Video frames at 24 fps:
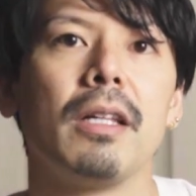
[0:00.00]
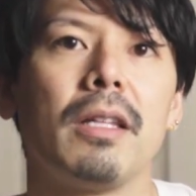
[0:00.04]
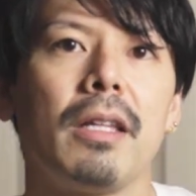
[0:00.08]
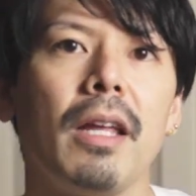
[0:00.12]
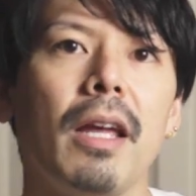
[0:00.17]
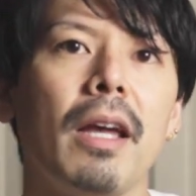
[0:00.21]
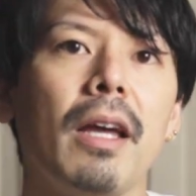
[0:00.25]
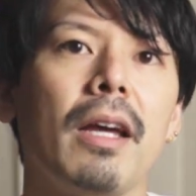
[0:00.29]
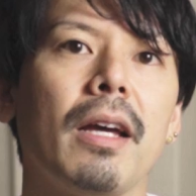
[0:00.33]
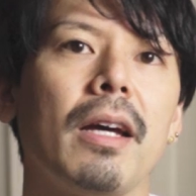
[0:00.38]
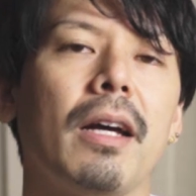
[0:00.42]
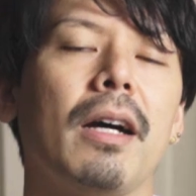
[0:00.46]

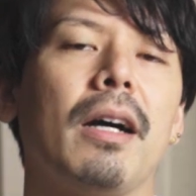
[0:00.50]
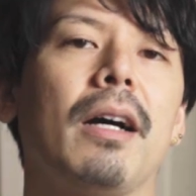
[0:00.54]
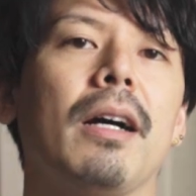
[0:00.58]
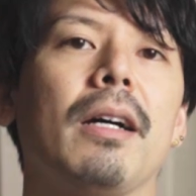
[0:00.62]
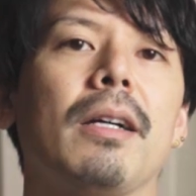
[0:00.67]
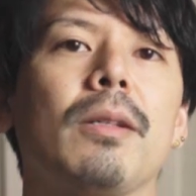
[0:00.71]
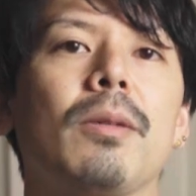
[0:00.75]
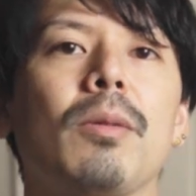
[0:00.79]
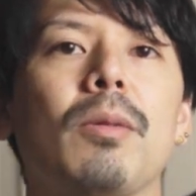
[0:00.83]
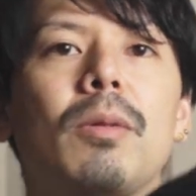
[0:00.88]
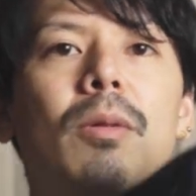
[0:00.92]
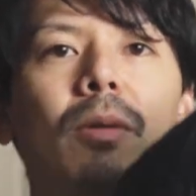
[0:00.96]
で、あ
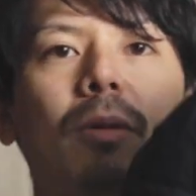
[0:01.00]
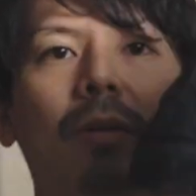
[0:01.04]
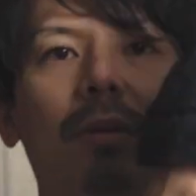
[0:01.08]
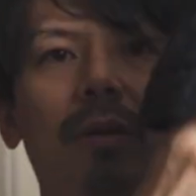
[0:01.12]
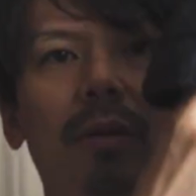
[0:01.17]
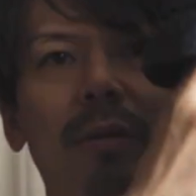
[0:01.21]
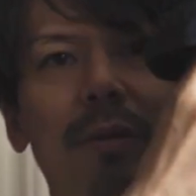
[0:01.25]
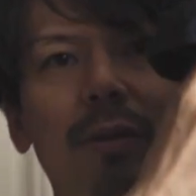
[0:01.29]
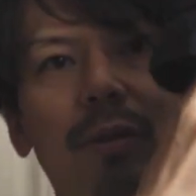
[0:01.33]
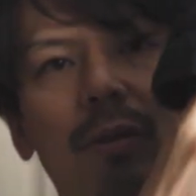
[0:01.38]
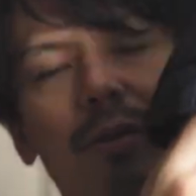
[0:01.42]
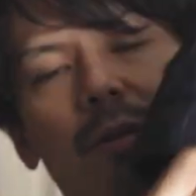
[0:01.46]

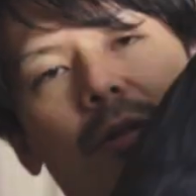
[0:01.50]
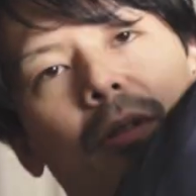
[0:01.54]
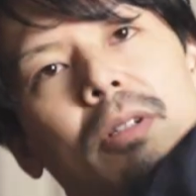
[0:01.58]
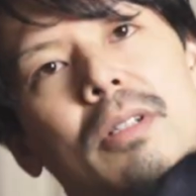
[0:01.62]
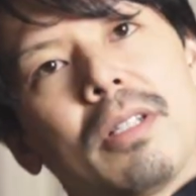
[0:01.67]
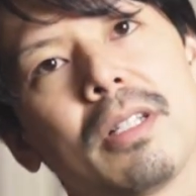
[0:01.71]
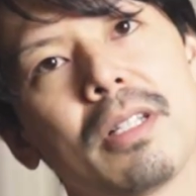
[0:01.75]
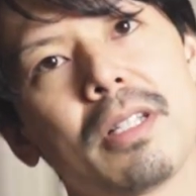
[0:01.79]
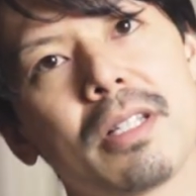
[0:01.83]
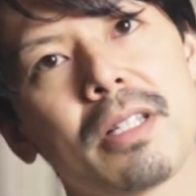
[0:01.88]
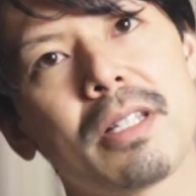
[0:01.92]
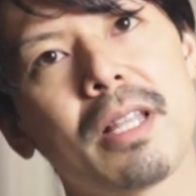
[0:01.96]
のー、ちょっと
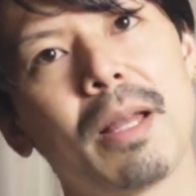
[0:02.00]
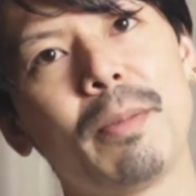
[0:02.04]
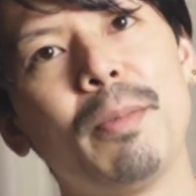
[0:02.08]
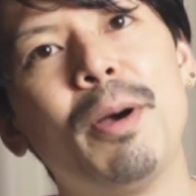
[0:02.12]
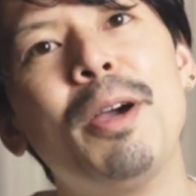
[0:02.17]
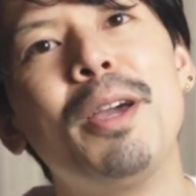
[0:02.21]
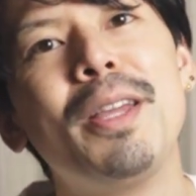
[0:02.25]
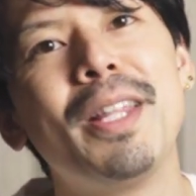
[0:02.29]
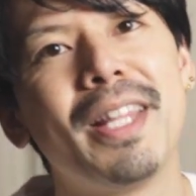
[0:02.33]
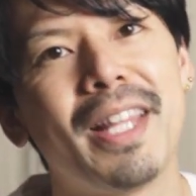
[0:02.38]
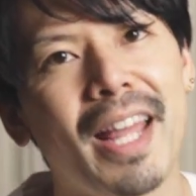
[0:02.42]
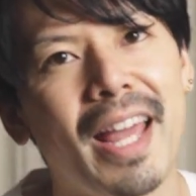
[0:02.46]
寒
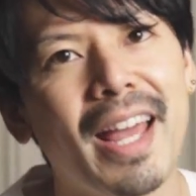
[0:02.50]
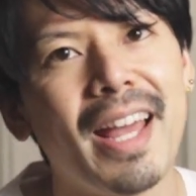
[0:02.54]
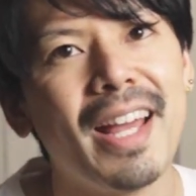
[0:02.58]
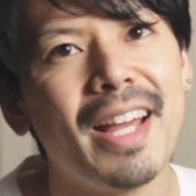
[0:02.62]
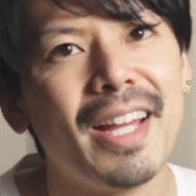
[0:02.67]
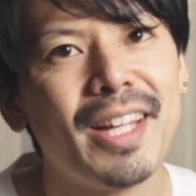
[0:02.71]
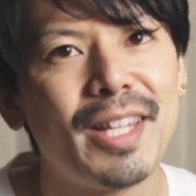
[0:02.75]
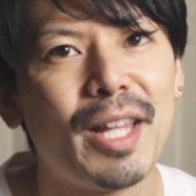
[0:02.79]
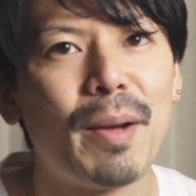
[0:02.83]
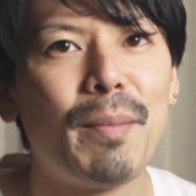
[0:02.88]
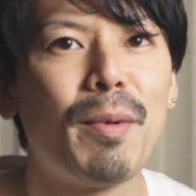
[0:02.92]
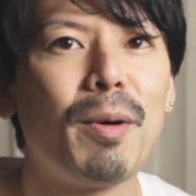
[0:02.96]
いんで、
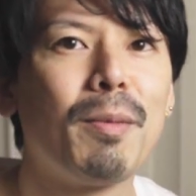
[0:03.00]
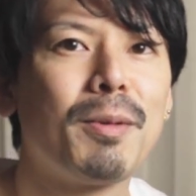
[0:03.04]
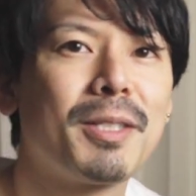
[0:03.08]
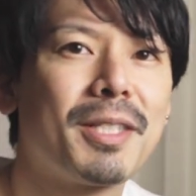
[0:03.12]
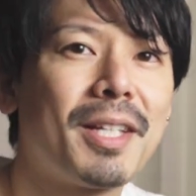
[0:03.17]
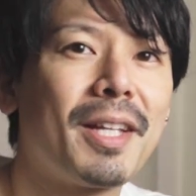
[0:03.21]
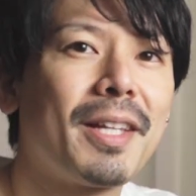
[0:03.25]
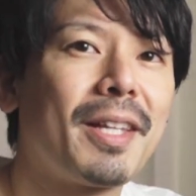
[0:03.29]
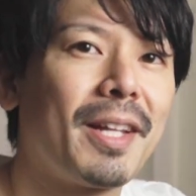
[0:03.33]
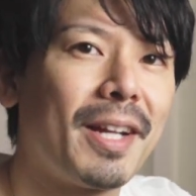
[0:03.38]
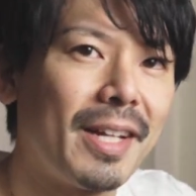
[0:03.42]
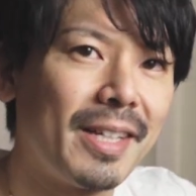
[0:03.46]
暖房もつ
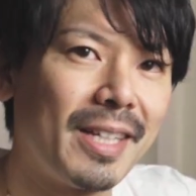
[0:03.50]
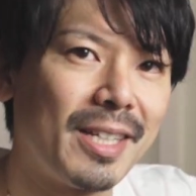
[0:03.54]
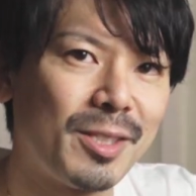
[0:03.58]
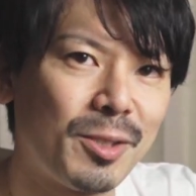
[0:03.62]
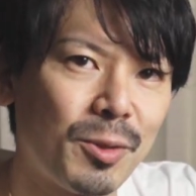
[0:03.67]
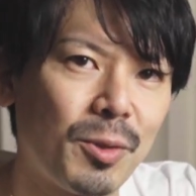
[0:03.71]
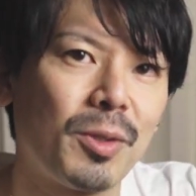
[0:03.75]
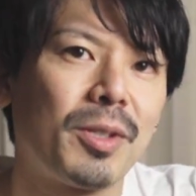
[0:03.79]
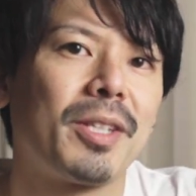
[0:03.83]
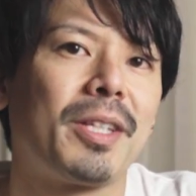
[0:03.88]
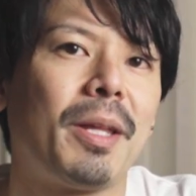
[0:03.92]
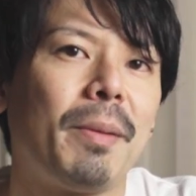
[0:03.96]
けてないんで、
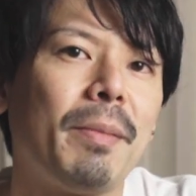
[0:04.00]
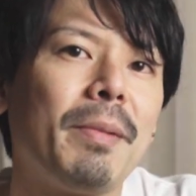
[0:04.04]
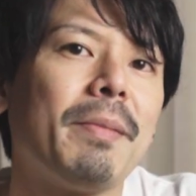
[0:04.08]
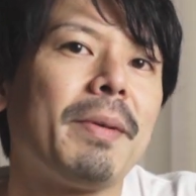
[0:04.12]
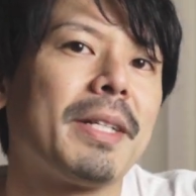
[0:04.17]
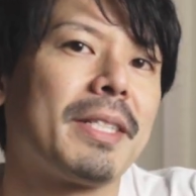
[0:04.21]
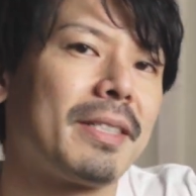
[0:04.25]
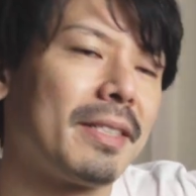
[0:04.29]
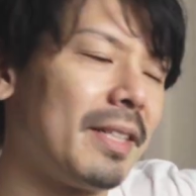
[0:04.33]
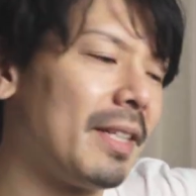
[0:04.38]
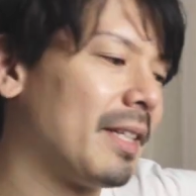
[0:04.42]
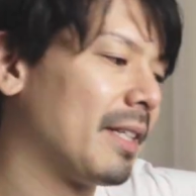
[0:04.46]
ちょっと着てみま
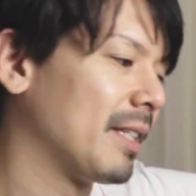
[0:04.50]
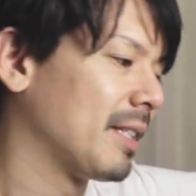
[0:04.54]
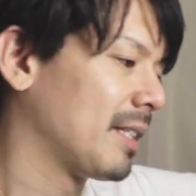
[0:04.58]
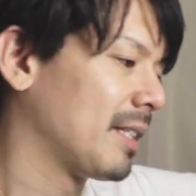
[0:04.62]
す。